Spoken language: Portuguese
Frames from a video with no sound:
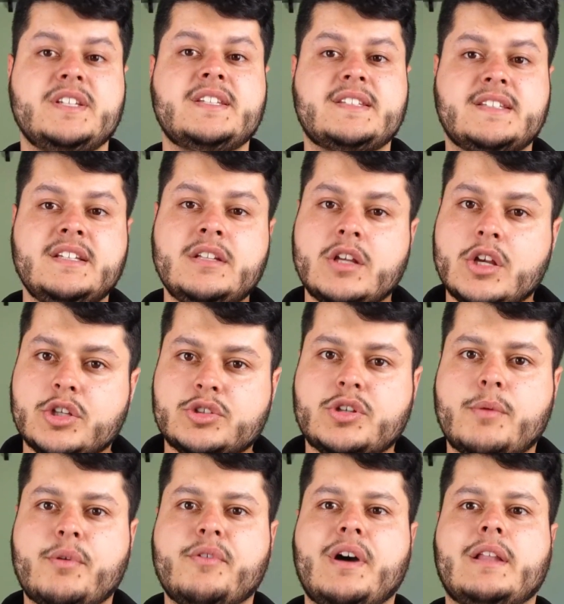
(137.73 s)
e sim
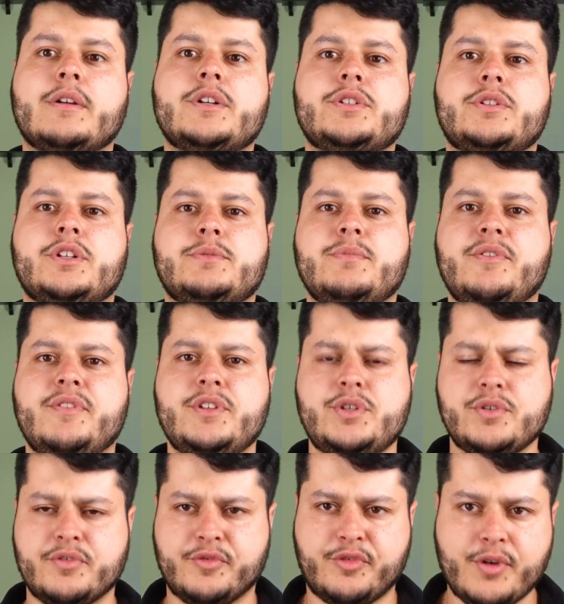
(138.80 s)
sobre o valor de 2021.